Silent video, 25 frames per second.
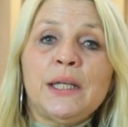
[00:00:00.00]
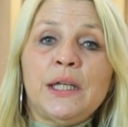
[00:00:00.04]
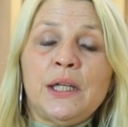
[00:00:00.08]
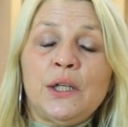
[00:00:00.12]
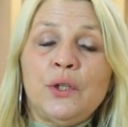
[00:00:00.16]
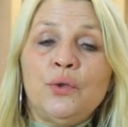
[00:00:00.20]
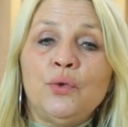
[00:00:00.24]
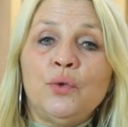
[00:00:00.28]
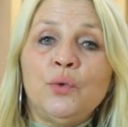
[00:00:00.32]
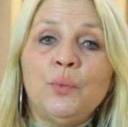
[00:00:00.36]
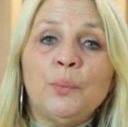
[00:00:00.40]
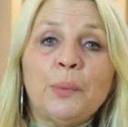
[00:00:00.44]

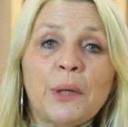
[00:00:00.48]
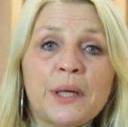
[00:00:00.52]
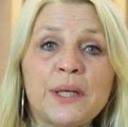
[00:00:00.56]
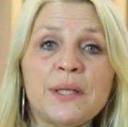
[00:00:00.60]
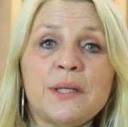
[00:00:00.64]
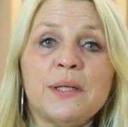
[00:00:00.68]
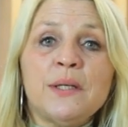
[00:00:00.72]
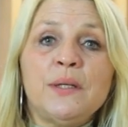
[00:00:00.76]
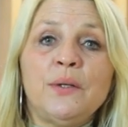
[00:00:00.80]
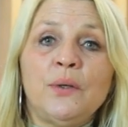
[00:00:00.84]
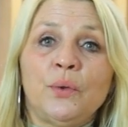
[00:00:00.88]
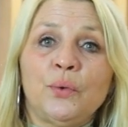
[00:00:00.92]
et de
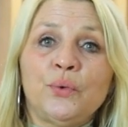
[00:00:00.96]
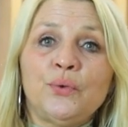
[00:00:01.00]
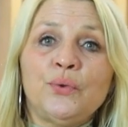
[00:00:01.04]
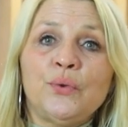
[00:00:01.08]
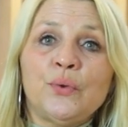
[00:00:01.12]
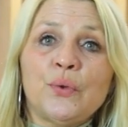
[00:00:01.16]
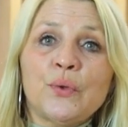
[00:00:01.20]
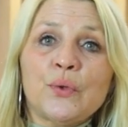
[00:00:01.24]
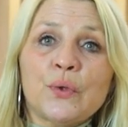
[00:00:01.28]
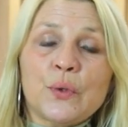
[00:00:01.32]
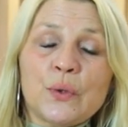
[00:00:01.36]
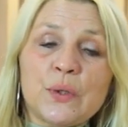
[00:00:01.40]
président
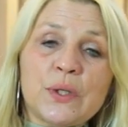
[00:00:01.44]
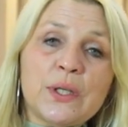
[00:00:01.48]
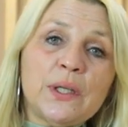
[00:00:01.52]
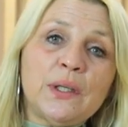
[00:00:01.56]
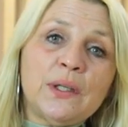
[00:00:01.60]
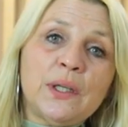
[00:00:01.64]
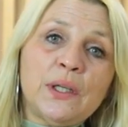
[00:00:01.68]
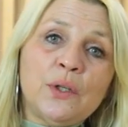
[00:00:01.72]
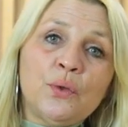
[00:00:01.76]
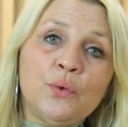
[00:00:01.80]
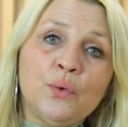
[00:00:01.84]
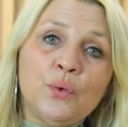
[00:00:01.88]
de
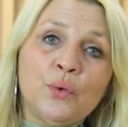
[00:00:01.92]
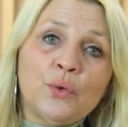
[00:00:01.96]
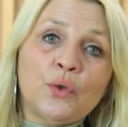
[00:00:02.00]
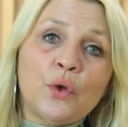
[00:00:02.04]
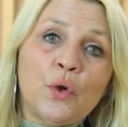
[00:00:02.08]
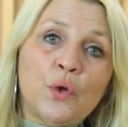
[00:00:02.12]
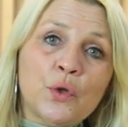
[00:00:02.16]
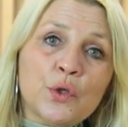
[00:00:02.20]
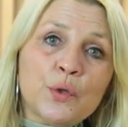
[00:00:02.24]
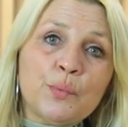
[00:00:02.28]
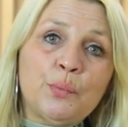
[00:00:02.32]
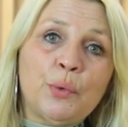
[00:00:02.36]
société de
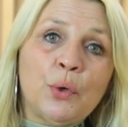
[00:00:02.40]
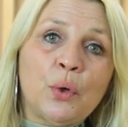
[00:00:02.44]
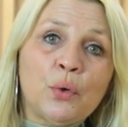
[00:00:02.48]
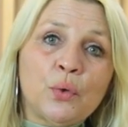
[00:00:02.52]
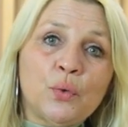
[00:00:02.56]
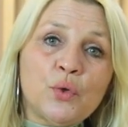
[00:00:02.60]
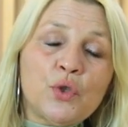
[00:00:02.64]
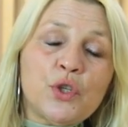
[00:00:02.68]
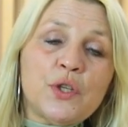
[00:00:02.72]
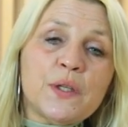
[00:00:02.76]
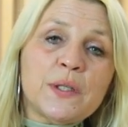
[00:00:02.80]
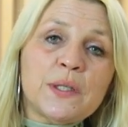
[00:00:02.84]

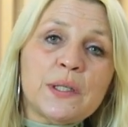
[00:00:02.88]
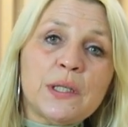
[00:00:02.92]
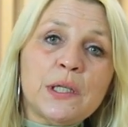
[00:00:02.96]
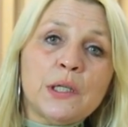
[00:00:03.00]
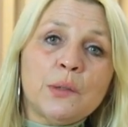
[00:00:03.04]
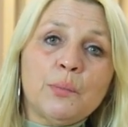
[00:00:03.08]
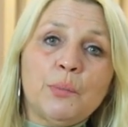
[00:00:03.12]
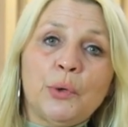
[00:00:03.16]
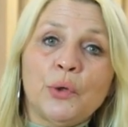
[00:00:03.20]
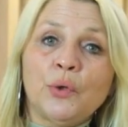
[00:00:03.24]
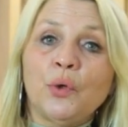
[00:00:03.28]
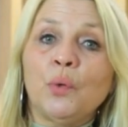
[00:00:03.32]
transport
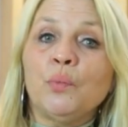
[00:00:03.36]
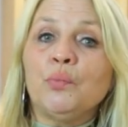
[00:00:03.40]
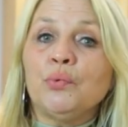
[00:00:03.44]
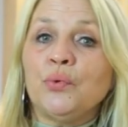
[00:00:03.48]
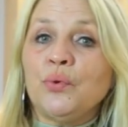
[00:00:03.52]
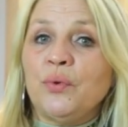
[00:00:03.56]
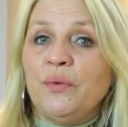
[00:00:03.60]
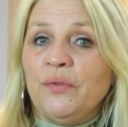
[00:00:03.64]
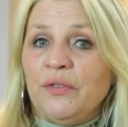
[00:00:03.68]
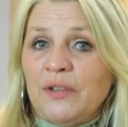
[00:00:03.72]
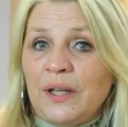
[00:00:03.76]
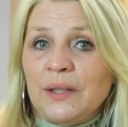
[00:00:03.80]
logistique pendant
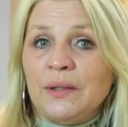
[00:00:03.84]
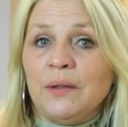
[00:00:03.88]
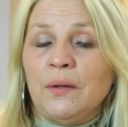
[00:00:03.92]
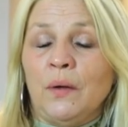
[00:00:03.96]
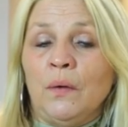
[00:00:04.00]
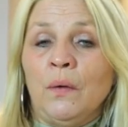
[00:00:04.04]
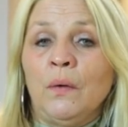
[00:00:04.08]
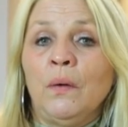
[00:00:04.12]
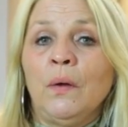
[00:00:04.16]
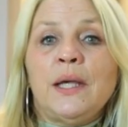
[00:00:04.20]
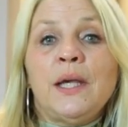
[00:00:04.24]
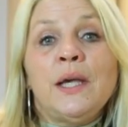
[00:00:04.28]
plus de
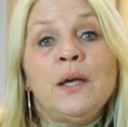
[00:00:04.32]
20 ans.